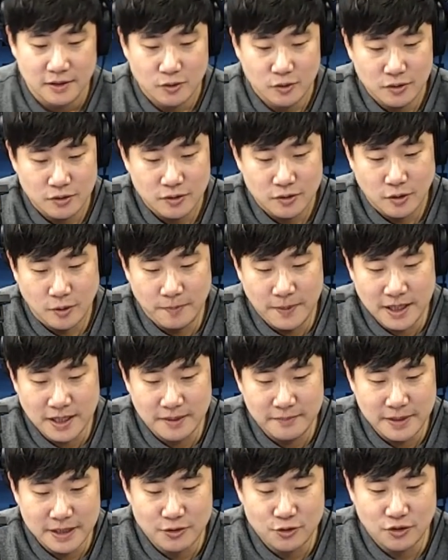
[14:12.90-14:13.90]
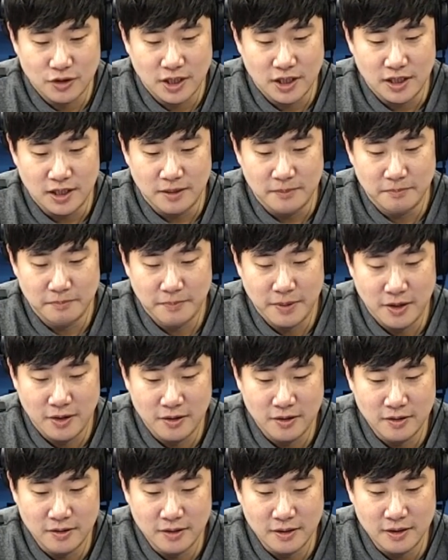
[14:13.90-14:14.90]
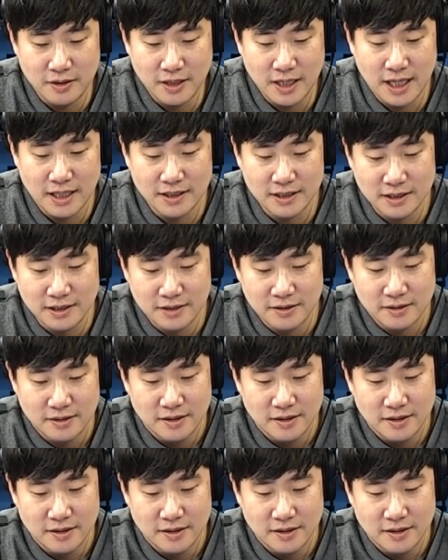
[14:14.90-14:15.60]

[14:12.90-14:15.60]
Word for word: 코빨간 배충이님 펑가는